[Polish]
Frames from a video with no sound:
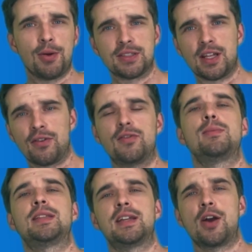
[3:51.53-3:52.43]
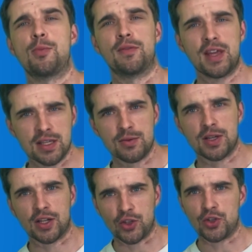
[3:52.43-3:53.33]
podstawowy materiał, bo wierzę,
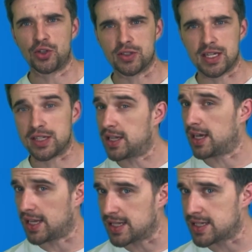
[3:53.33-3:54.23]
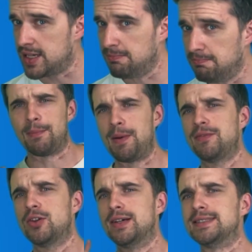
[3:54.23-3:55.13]
że ktoś, kto zaczyna angielski, na
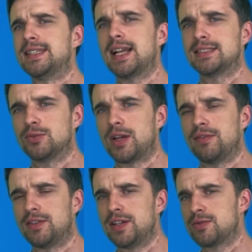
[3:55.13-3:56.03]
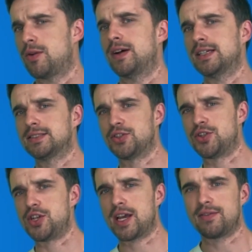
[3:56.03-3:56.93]
pewno znalazł tutaj w tych słowach
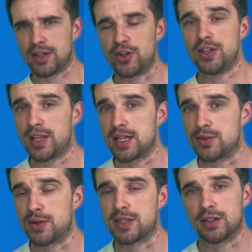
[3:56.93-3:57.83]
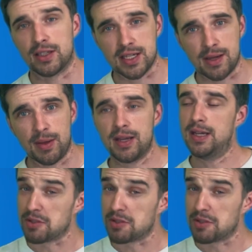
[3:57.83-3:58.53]
coś ciekawego, interesującego dla siebie.